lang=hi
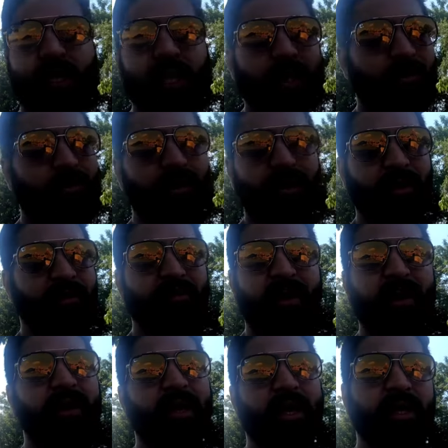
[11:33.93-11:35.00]
ने अभी
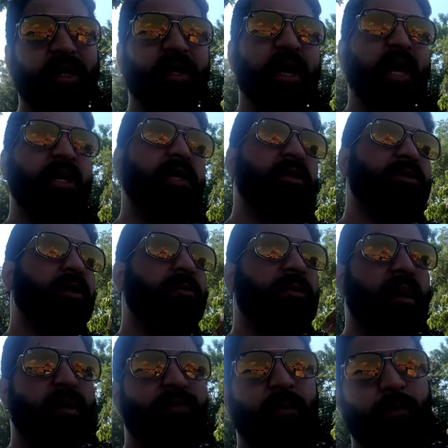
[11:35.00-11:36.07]
इन्वेंट नहीं किया ये सब
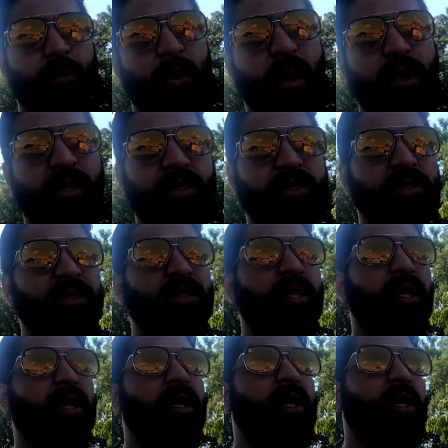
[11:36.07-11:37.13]
काफ़ी पुरानी चीज़ें
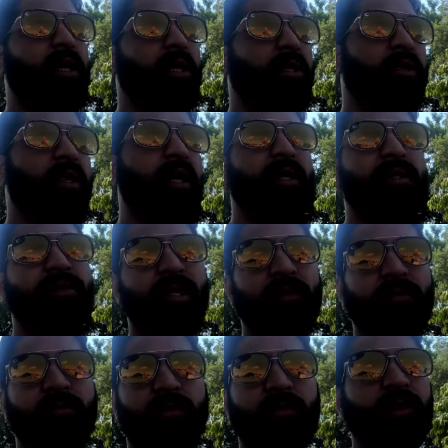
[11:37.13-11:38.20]
हैं यही
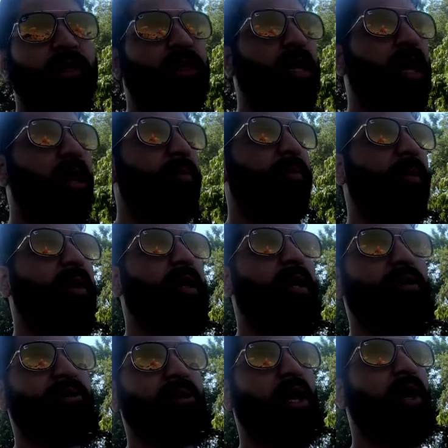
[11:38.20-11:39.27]
सब यहाँ पे
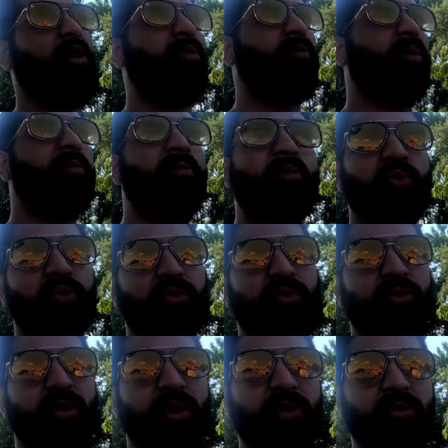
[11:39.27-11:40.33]
खजुराहो में
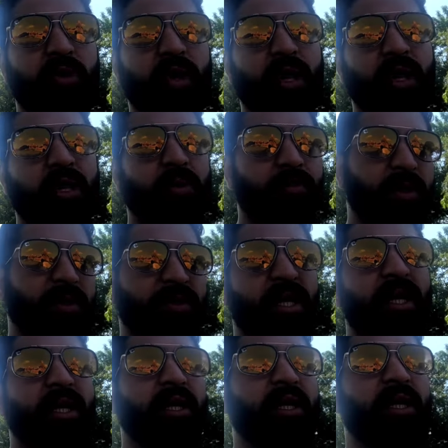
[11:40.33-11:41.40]
मूर्तियों के द्वारा
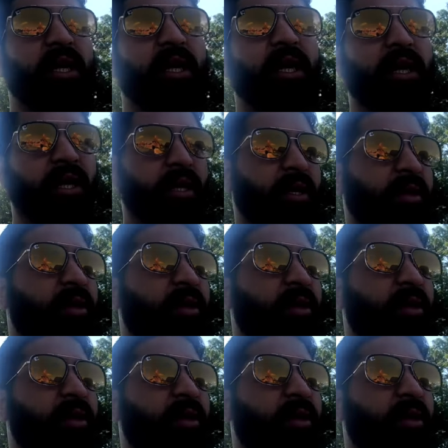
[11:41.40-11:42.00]
रिप्रेजेंट किया गया है